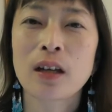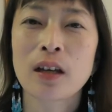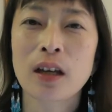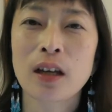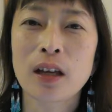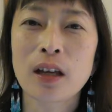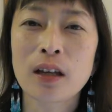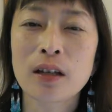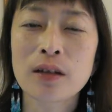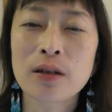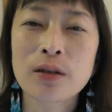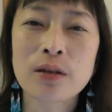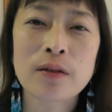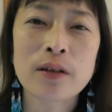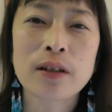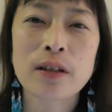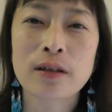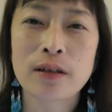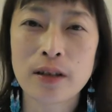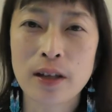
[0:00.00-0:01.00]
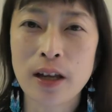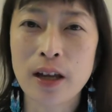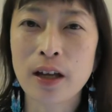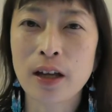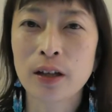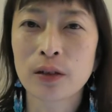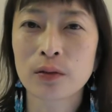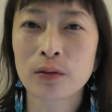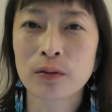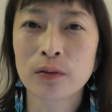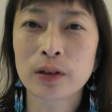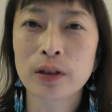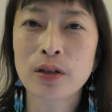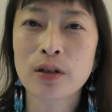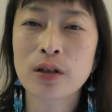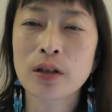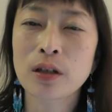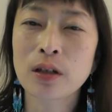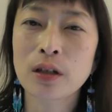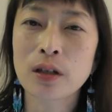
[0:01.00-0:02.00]
えー、実はですねあの
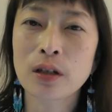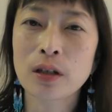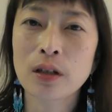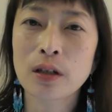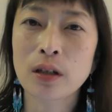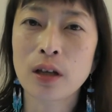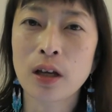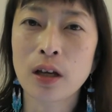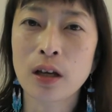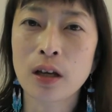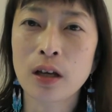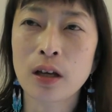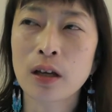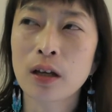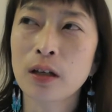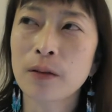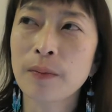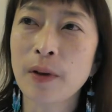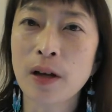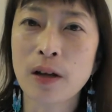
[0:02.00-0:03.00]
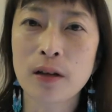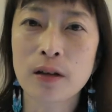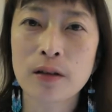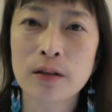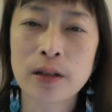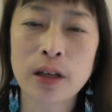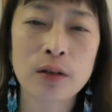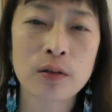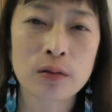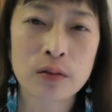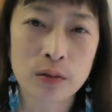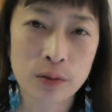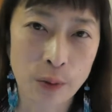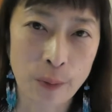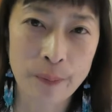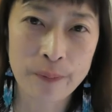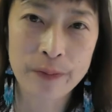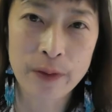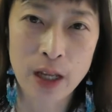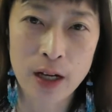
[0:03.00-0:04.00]
私、えー、今サックス
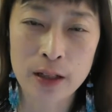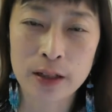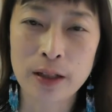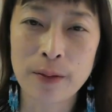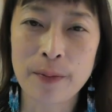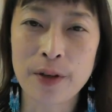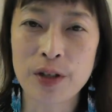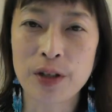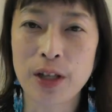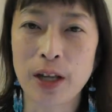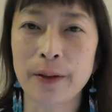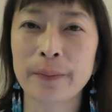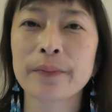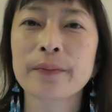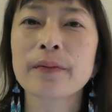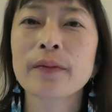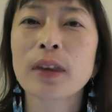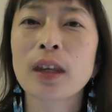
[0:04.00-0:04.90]
を習ってまして、